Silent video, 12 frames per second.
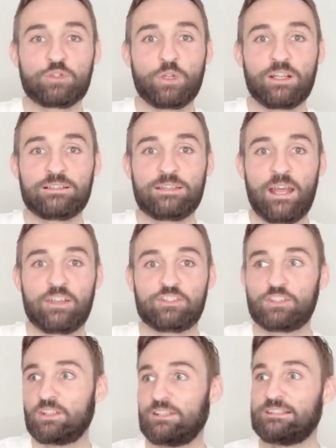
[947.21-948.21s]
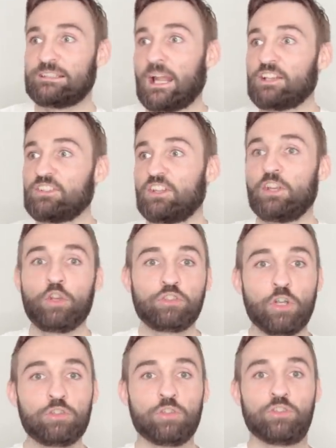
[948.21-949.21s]
które chcesz i starać się je
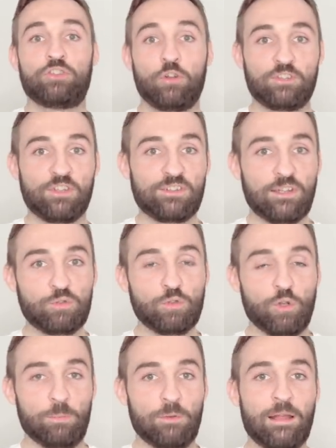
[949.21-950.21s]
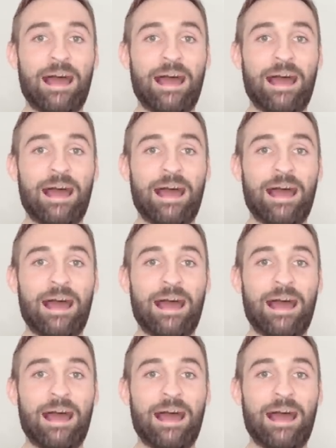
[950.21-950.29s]
osiągnąć zgodnie z naturą.